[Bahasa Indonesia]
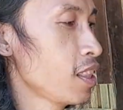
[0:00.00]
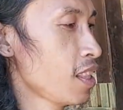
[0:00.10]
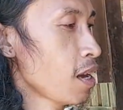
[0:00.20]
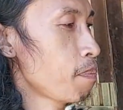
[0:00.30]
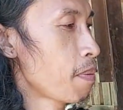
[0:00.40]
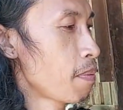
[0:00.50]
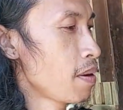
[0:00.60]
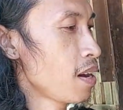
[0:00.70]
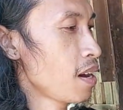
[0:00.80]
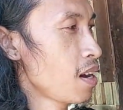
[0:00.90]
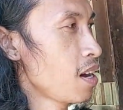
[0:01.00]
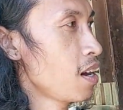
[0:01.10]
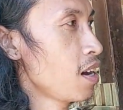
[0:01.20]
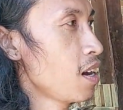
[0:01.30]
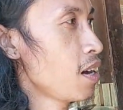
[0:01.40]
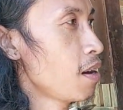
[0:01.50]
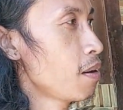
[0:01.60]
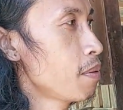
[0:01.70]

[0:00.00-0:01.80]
kita uh,